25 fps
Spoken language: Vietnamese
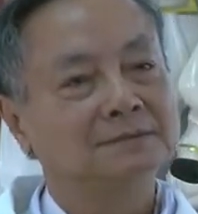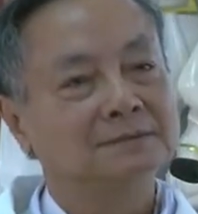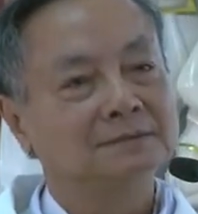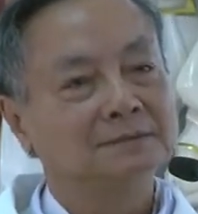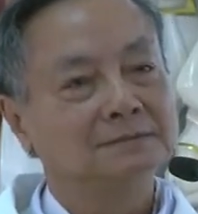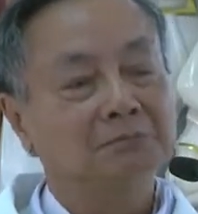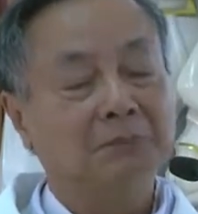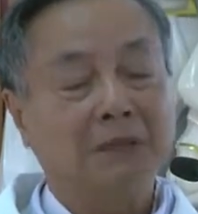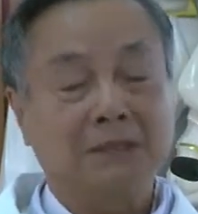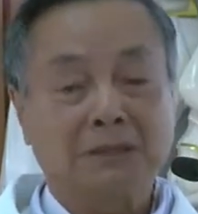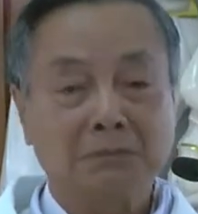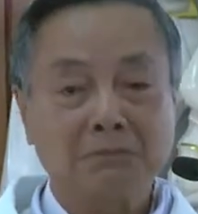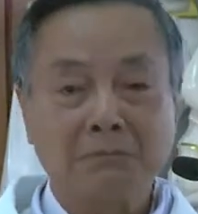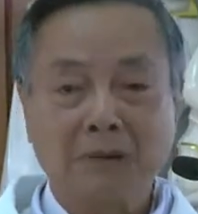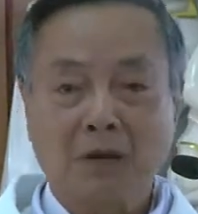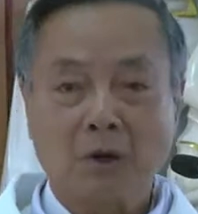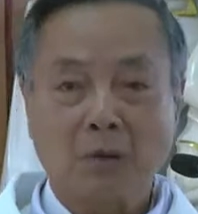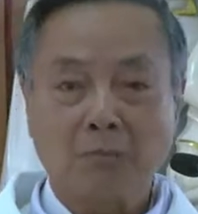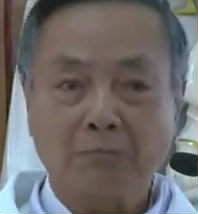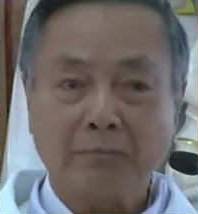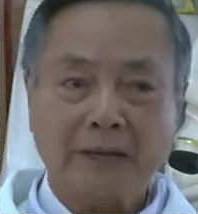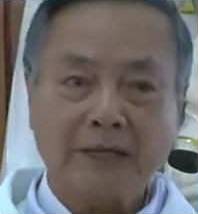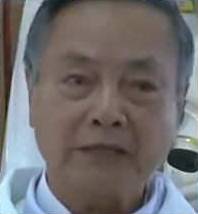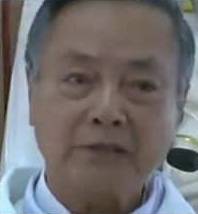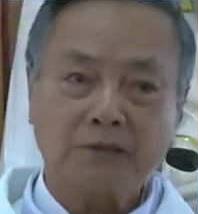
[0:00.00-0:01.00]
Và thế mừng
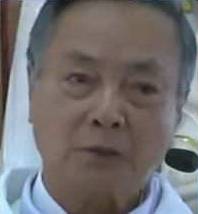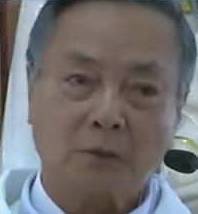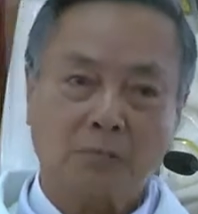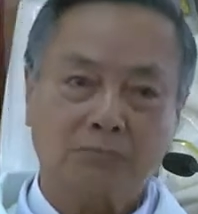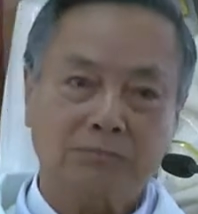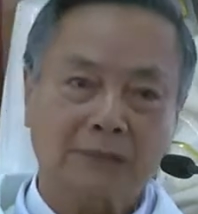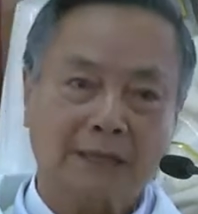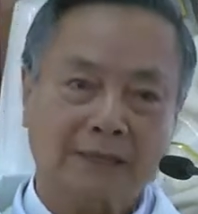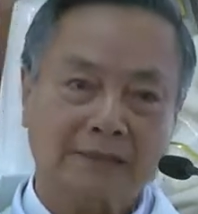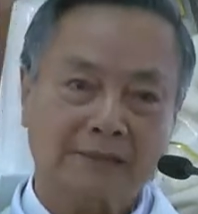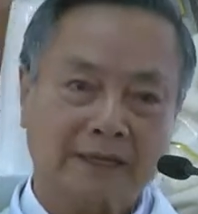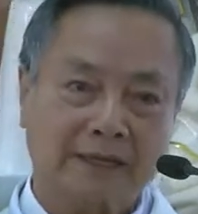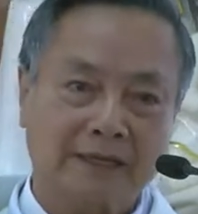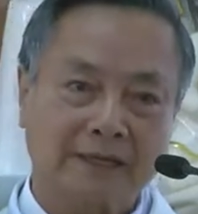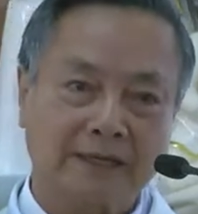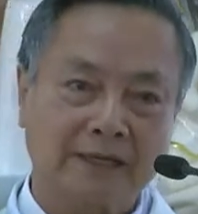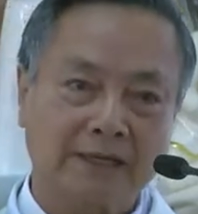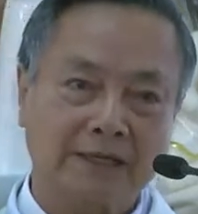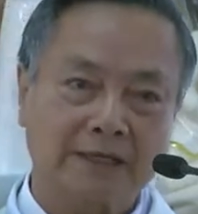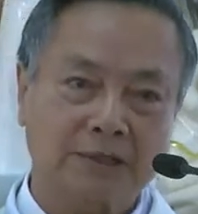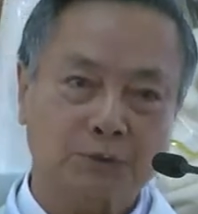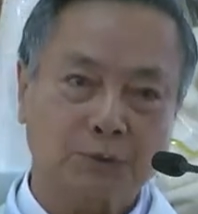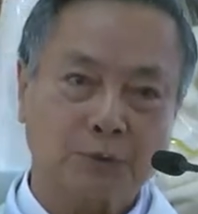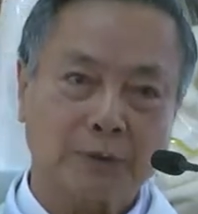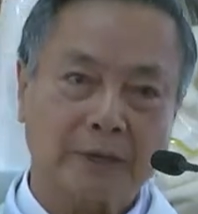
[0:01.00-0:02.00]
hôm nay chúng ta thấy
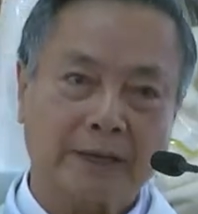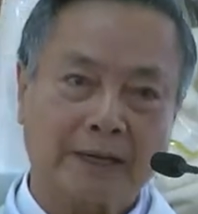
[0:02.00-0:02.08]
cái Chúa